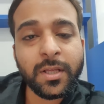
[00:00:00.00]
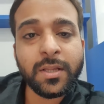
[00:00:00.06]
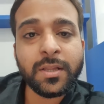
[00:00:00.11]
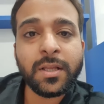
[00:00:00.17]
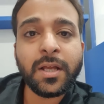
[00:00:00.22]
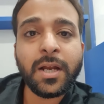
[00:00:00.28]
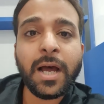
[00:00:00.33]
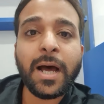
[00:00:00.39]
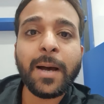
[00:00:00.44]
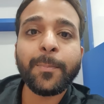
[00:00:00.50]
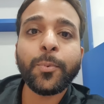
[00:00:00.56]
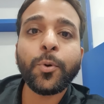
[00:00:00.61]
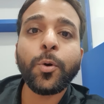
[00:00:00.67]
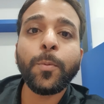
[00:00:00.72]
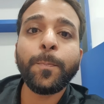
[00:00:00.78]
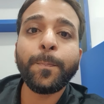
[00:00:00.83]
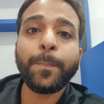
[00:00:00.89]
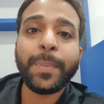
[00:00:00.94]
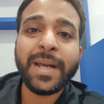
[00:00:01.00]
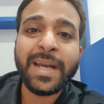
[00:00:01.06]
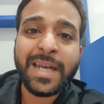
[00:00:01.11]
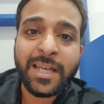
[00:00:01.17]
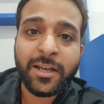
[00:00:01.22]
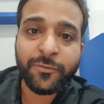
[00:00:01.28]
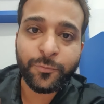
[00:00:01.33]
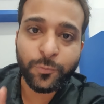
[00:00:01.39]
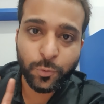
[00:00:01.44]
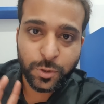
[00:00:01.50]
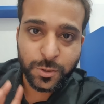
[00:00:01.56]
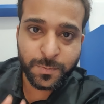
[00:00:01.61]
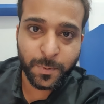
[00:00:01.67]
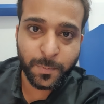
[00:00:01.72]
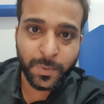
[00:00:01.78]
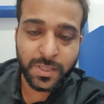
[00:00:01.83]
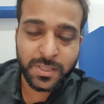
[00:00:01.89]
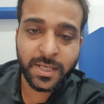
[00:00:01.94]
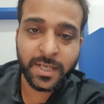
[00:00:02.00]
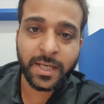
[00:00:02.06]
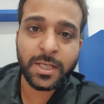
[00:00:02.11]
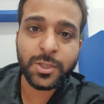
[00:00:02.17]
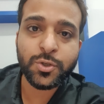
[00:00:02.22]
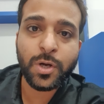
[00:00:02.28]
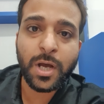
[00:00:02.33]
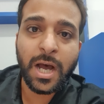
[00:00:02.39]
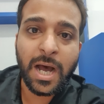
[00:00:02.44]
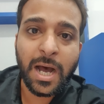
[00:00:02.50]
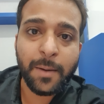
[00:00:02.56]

अंदर आपको पीडीएफ नोट्स भी मिल जाएंगे जो